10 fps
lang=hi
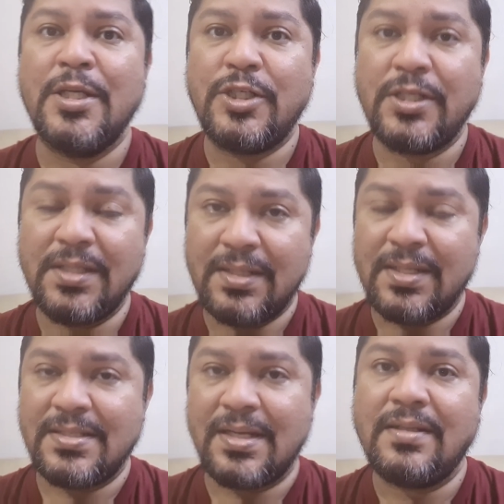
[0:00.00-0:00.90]
शिद्दत
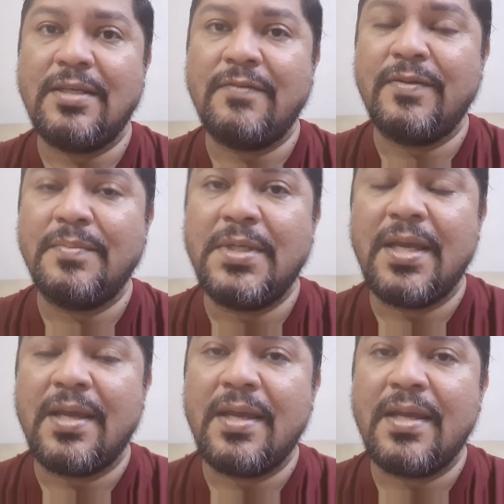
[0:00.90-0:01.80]
के साथ ये फिल्म
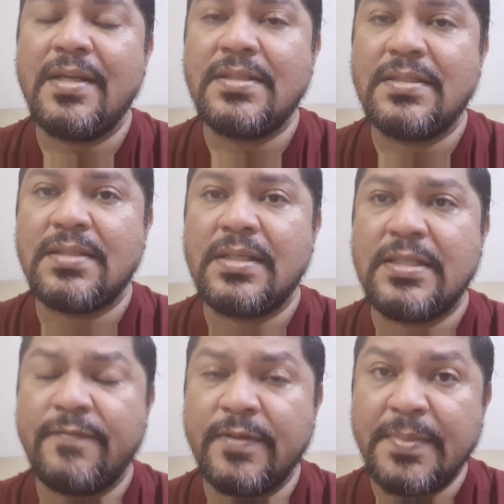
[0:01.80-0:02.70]
किया है एंड इट्स इट्स
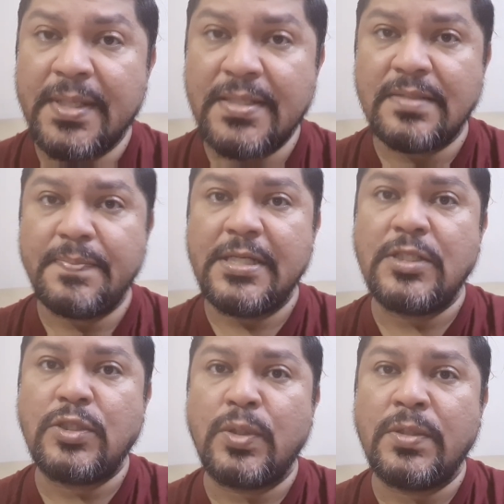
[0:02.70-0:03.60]
अ फिल्म दैट इज़
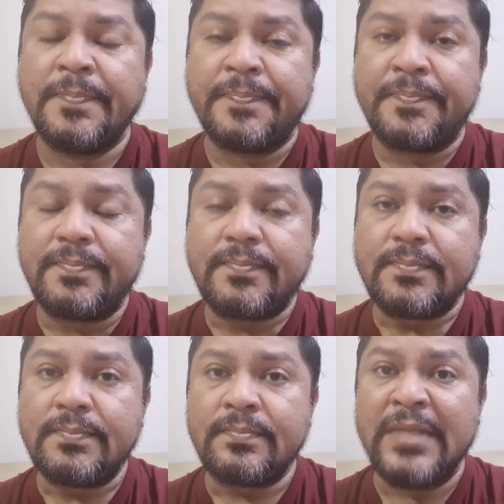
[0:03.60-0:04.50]
बेस्ड ऑन
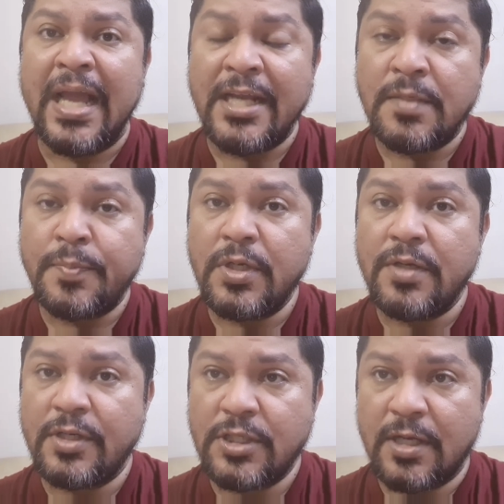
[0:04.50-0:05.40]
हैंड पुली
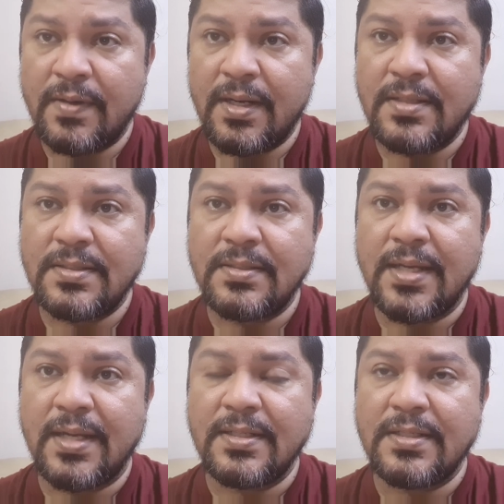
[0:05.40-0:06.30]
रिक्शा वाला जिन
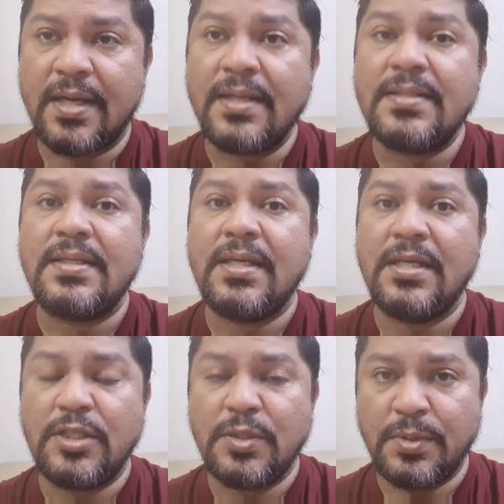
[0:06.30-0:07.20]
कैलकटा हाथ से
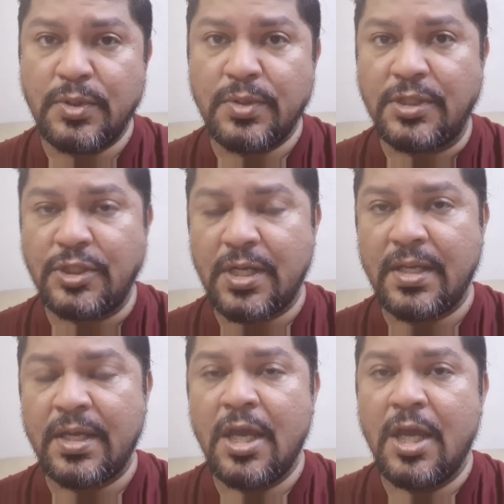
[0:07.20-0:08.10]
खींची हुई जो रिक्शा
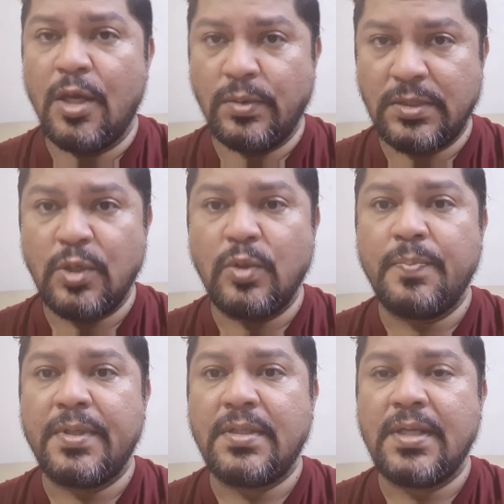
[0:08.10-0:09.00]
है उसके
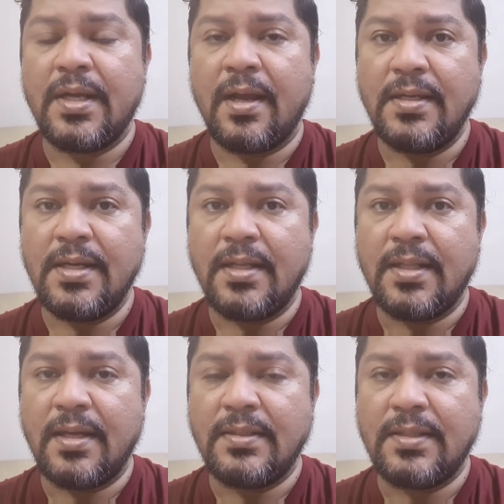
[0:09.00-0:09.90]
ऊपर ये कहानी
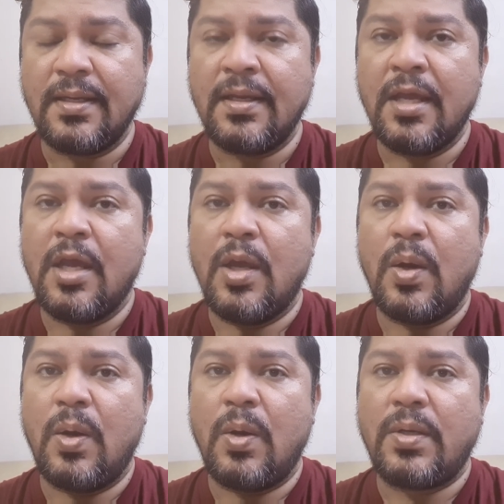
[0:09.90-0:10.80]
आधारित है
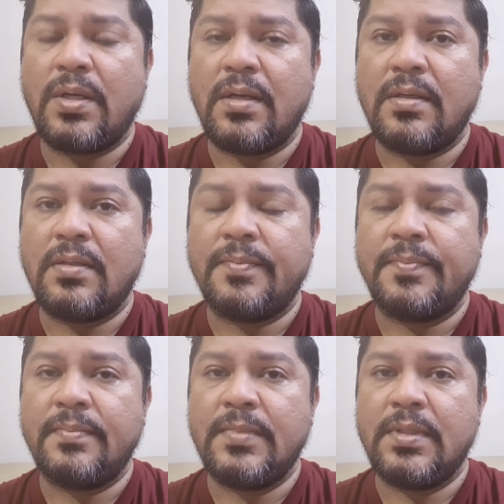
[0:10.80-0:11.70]
और
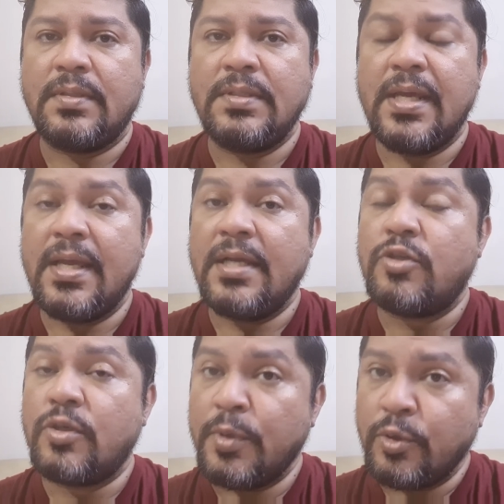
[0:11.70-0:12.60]
ये एक
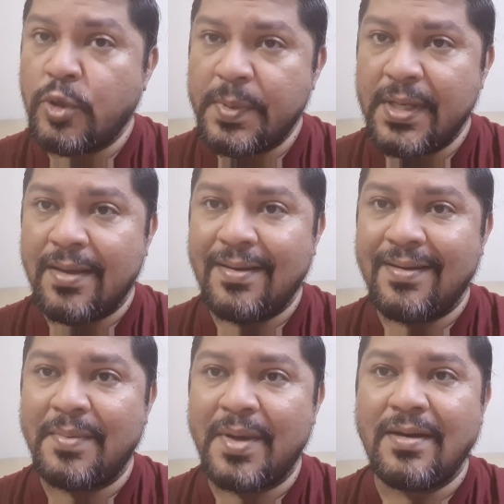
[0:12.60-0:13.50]
ट्रिब्यूट भी है
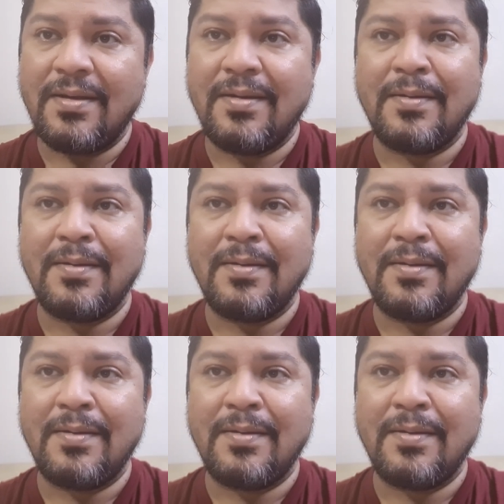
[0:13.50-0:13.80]
हमारे